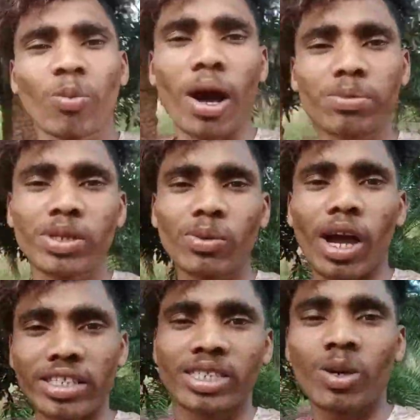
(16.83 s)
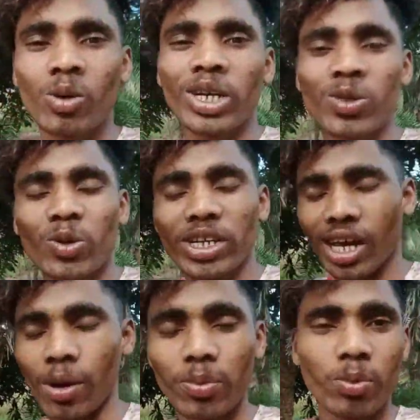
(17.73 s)
होप आप सभी अच्छे होंगे तो गई
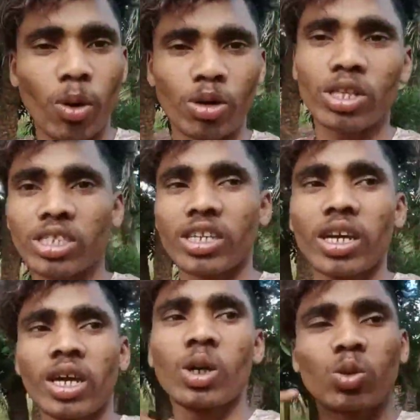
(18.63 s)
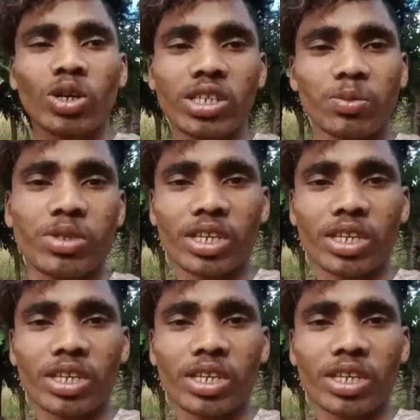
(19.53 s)
हम भी बहुत अच्छे हैं तो गई अभी